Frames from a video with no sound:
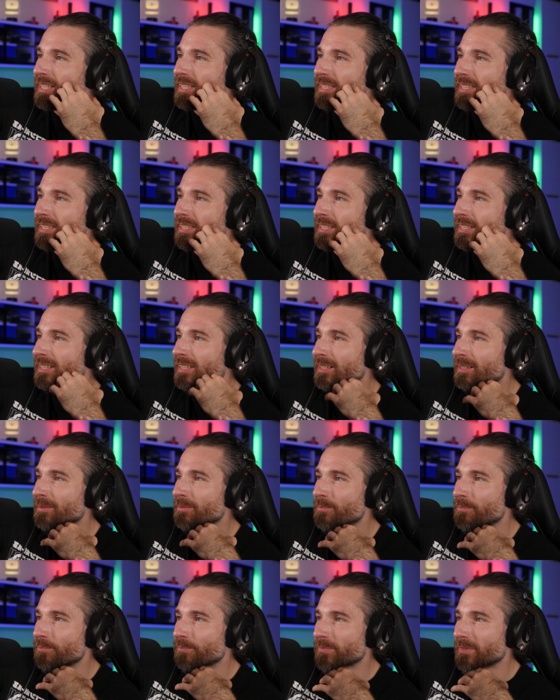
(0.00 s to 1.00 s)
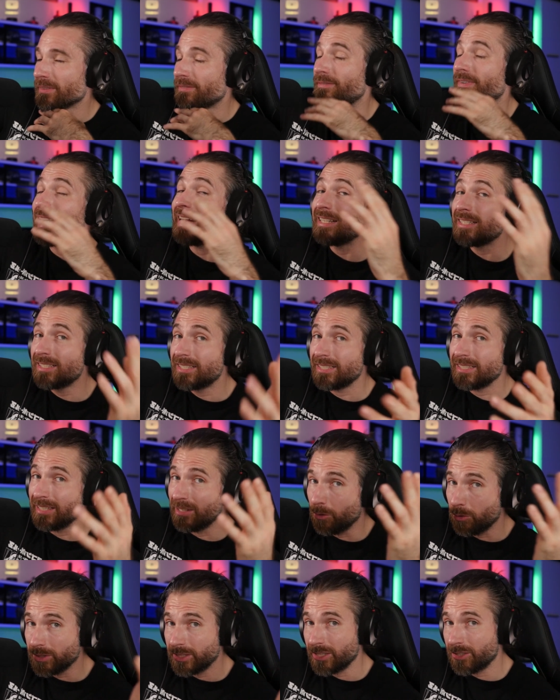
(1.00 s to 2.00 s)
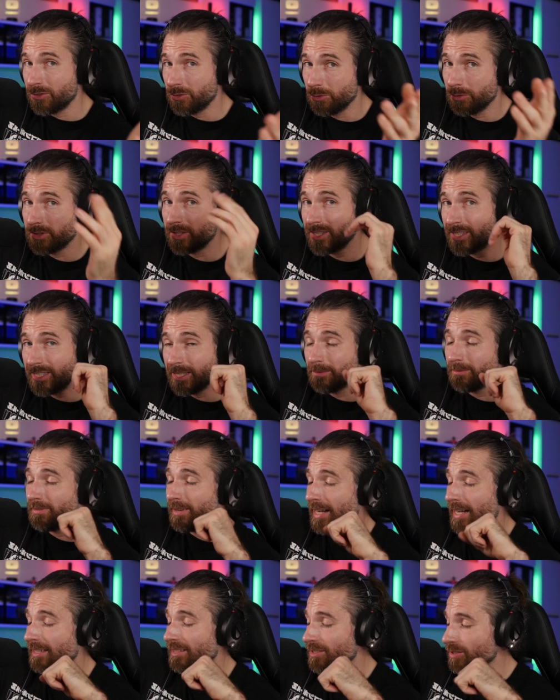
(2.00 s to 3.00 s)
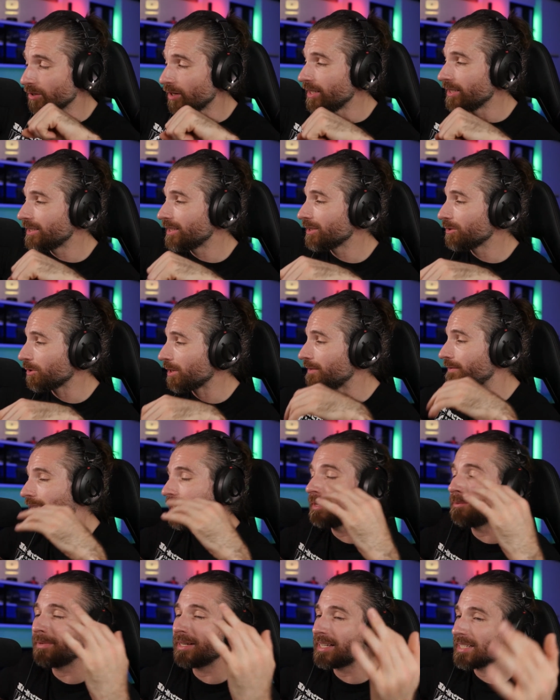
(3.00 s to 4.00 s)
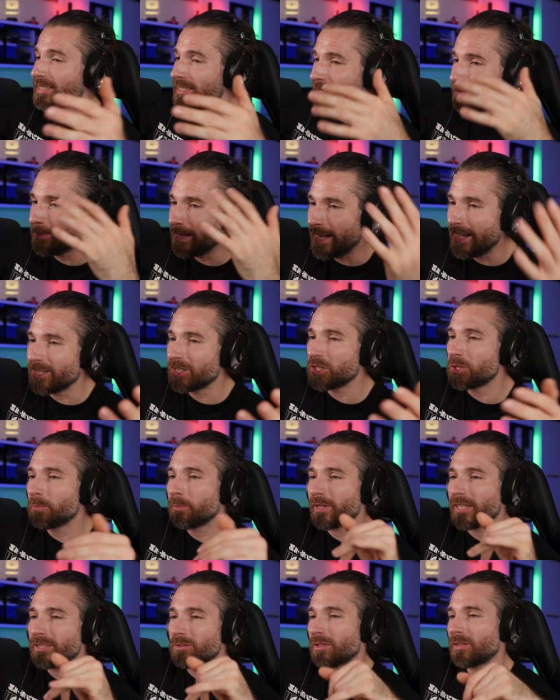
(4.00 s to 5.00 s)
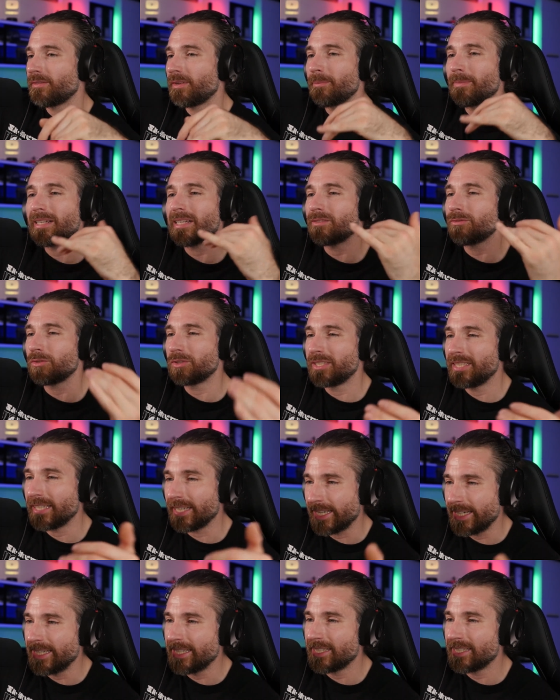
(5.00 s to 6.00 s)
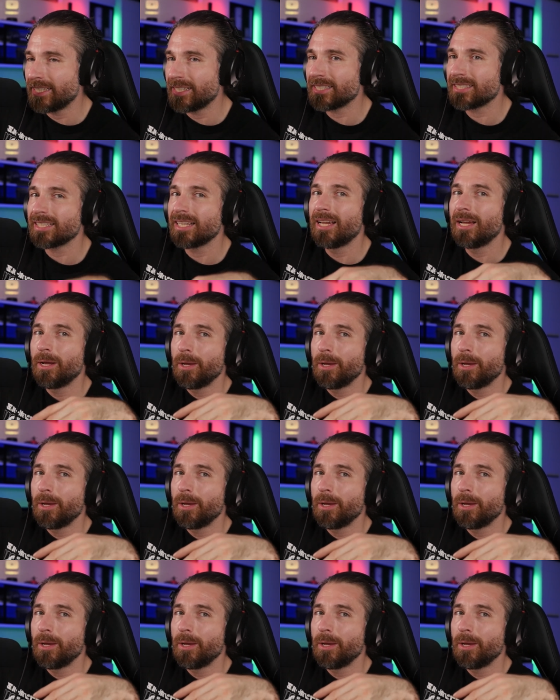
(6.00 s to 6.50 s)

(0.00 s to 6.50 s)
ihr, falls ihr Rotationssystem fahren solltet oder wenn ihr mal das Thema anspricht oder wenn mal davon die Rede ist,